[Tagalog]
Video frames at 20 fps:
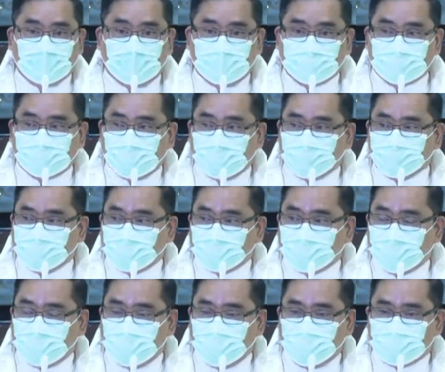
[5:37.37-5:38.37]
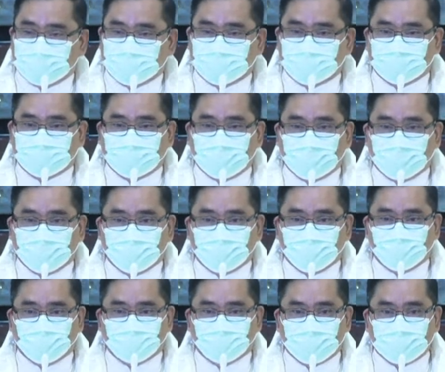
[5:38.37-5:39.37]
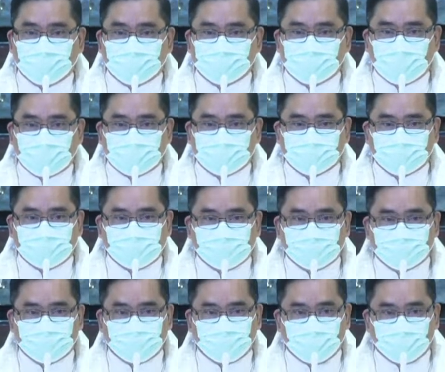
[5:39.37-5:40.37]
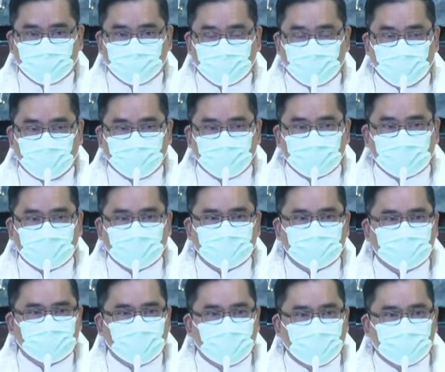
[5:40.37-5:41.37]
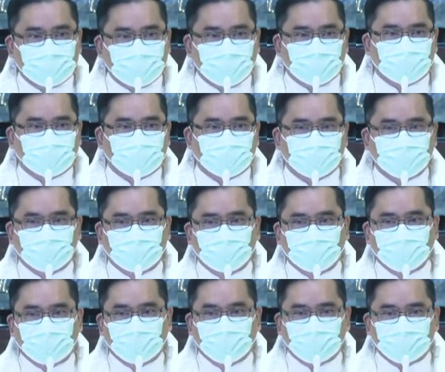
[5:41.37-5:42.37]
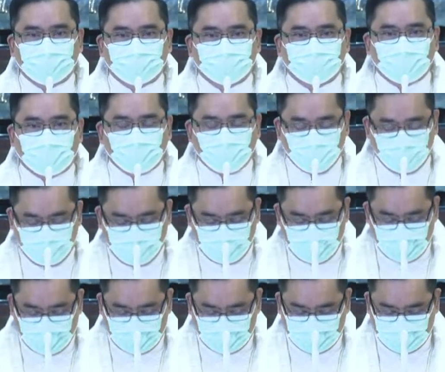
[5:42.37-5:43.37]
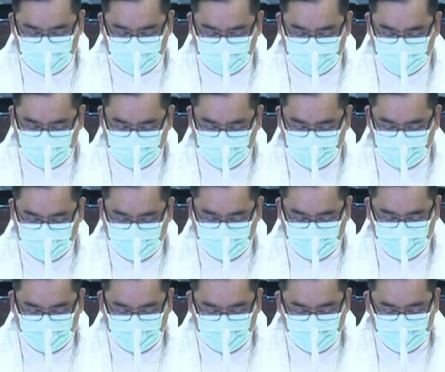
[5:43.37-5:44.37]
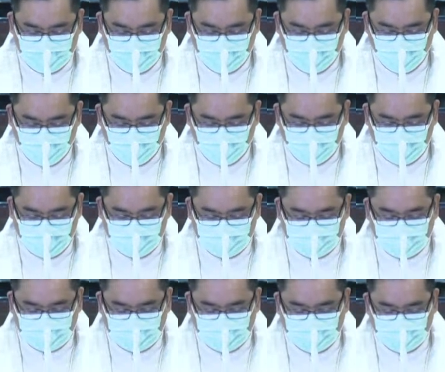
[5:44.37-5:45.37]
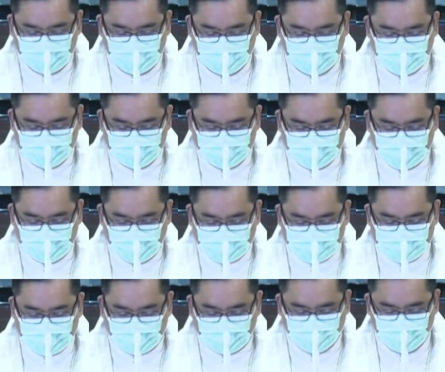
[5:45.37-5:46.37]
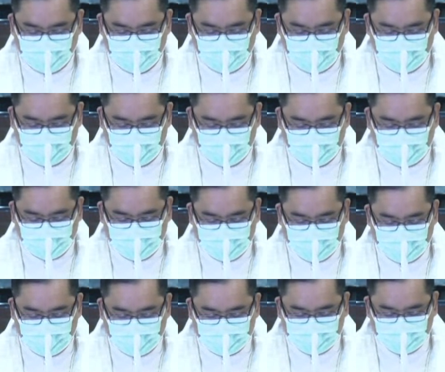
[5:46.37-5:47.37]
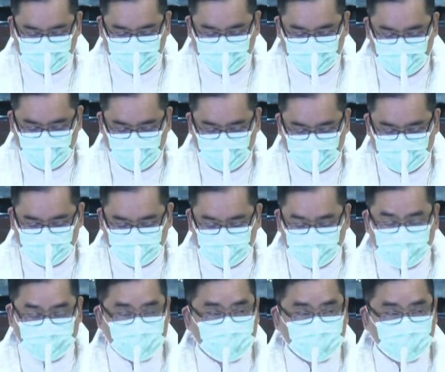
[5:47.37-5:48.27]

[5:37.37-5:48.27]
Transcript: At alam ng lahat ng iyong pinsang si Elizabeth ay matanda na at baog pa. Ngunit naglihi siya sa kabila ng kanyang katandaan